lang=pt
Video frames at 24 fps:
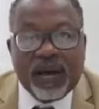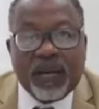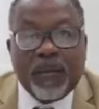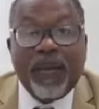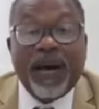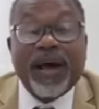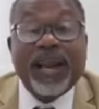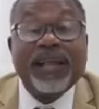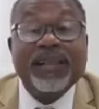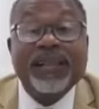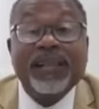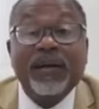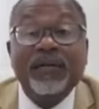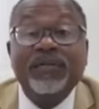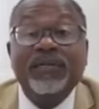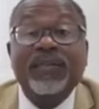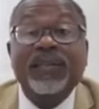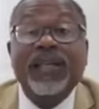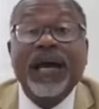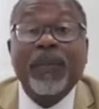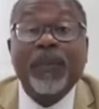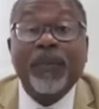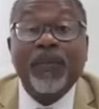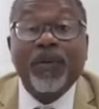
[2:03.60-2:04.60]
Paredão
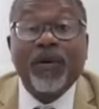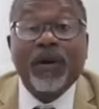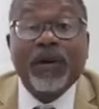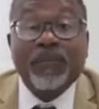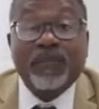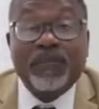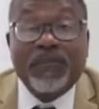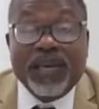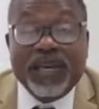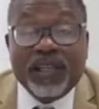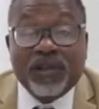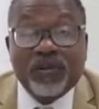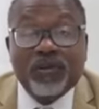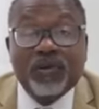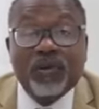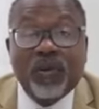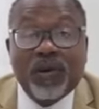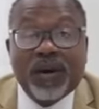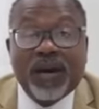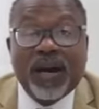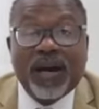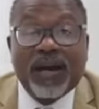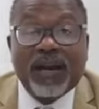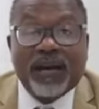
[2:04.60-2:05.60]
está proibido
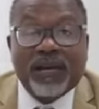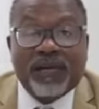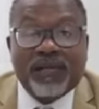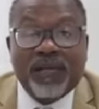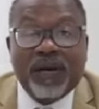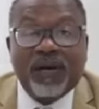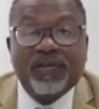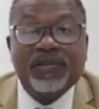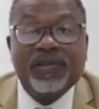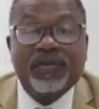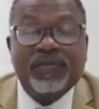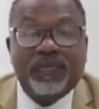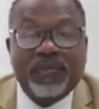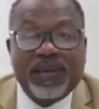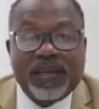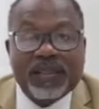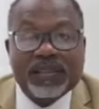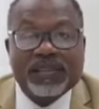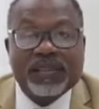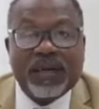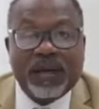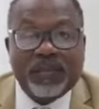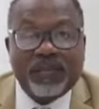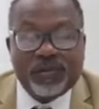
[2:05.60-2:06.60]
no Carnaval de
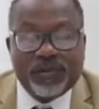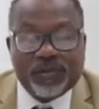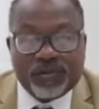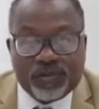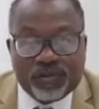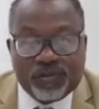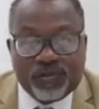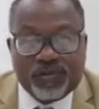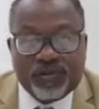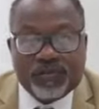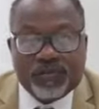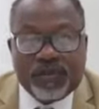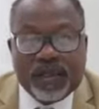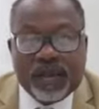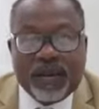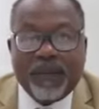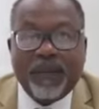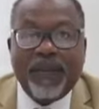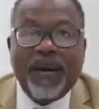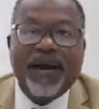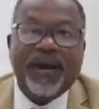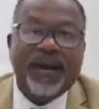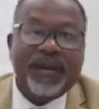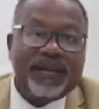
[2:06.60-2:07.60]
Piaçaba Sul.
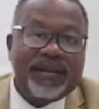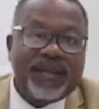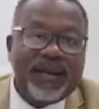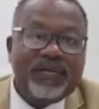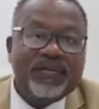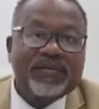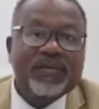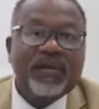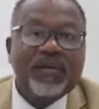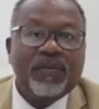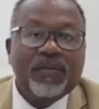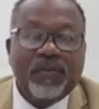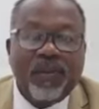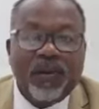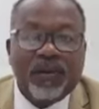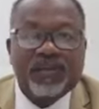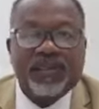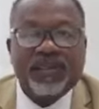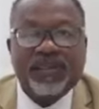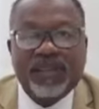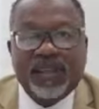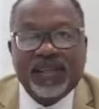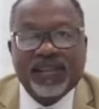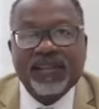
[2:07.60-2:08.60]
Paredão não
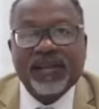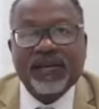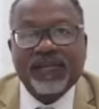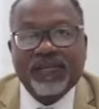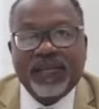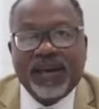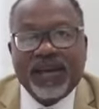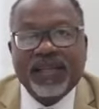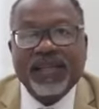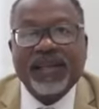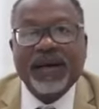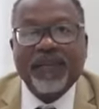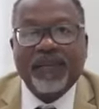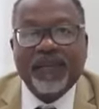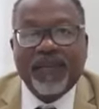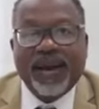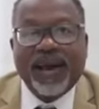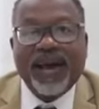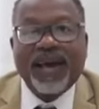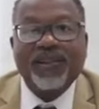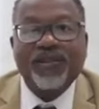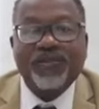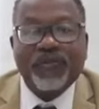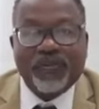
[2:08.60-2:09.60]
pode ter também na
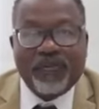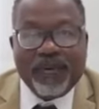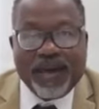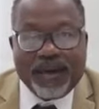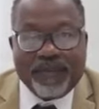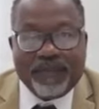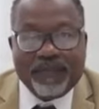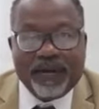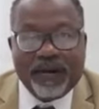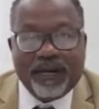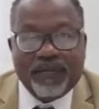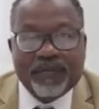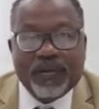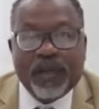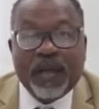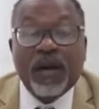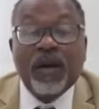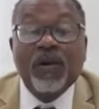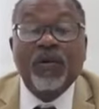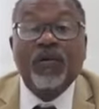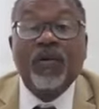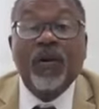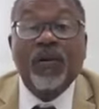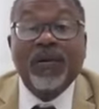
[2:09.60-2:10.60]
Praia do Peba.
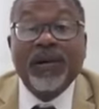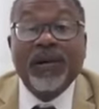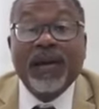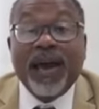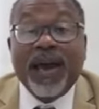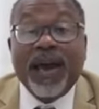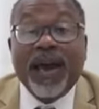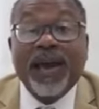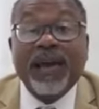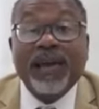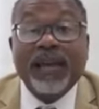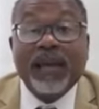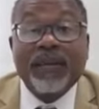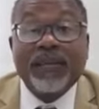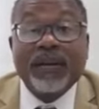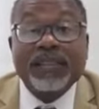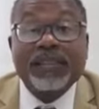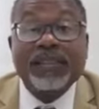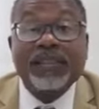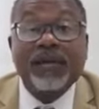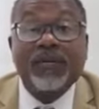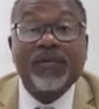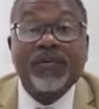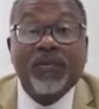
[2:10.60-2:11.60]
Qualquer
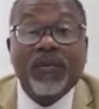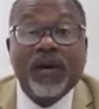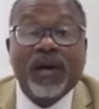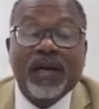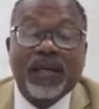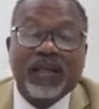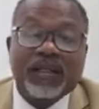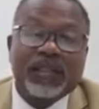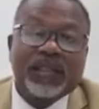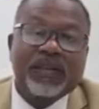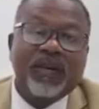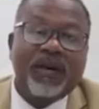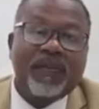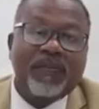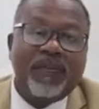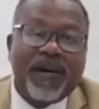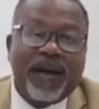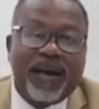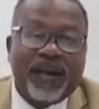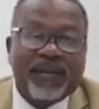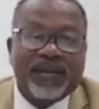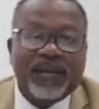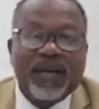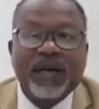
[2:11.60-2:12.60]
reclamação com relação a
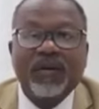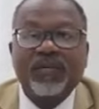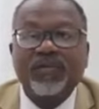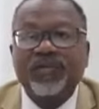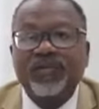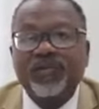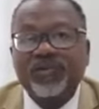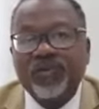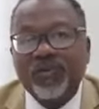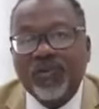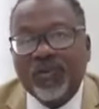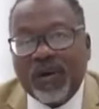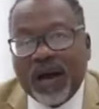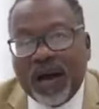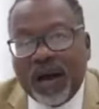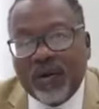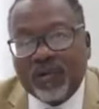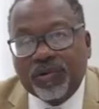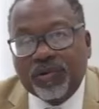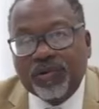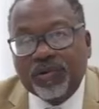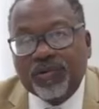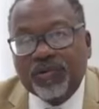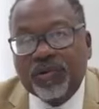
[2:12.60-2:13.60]
paredão, som
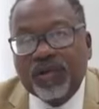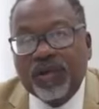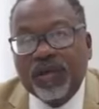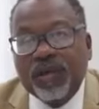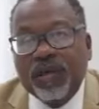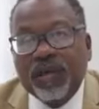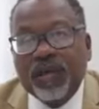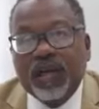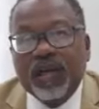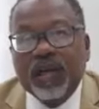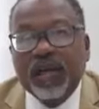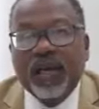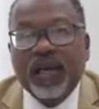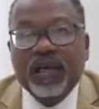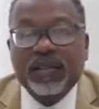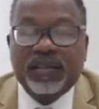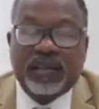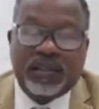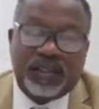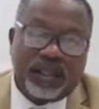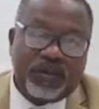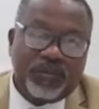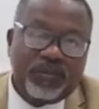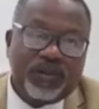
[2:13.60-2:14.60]
alto,
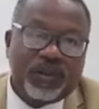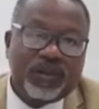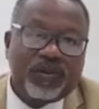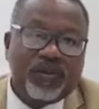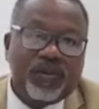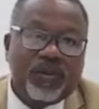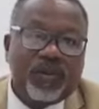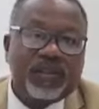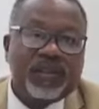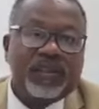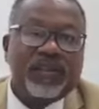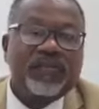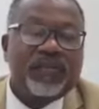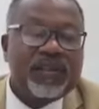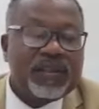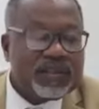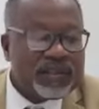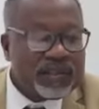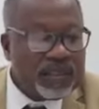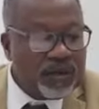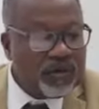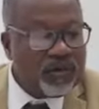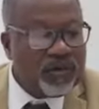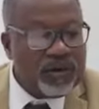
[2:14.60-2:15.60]
esse tipo de coisa vai
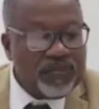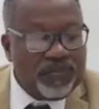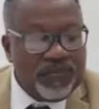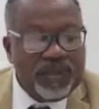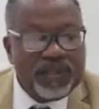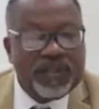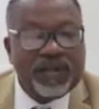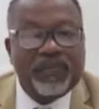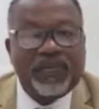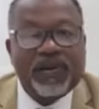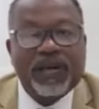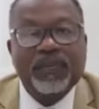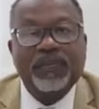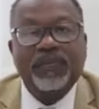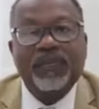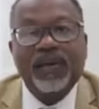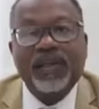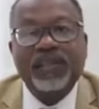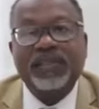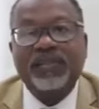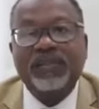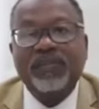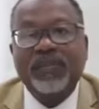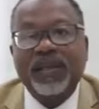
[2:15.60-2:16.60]
ser coibida pela
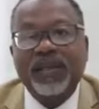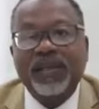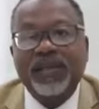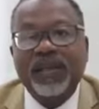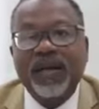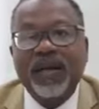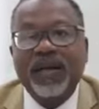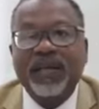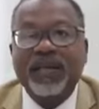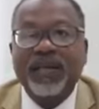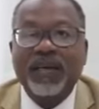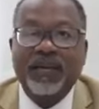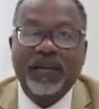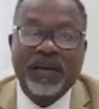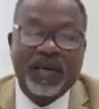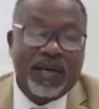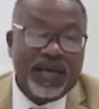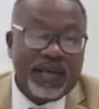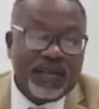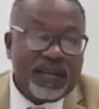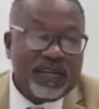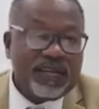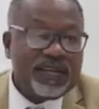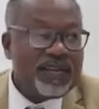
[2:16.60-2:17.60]
Polícia Militar, que
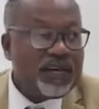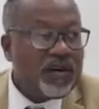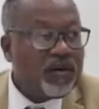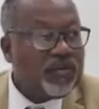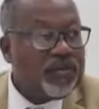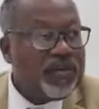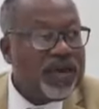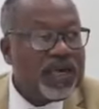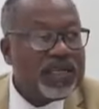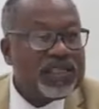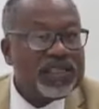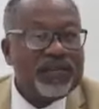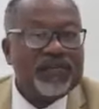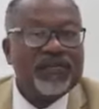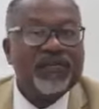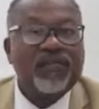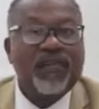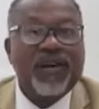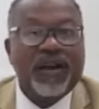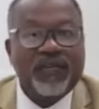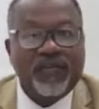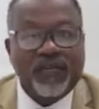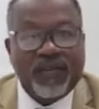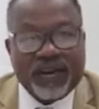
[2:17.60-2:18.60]
inicialmente
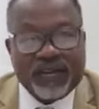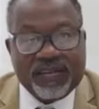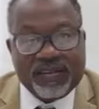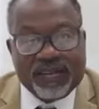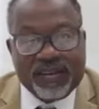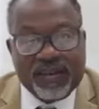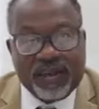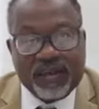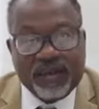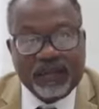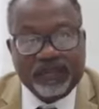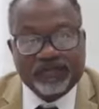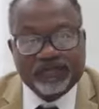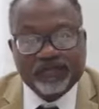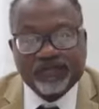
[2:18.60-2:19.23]
vai fazer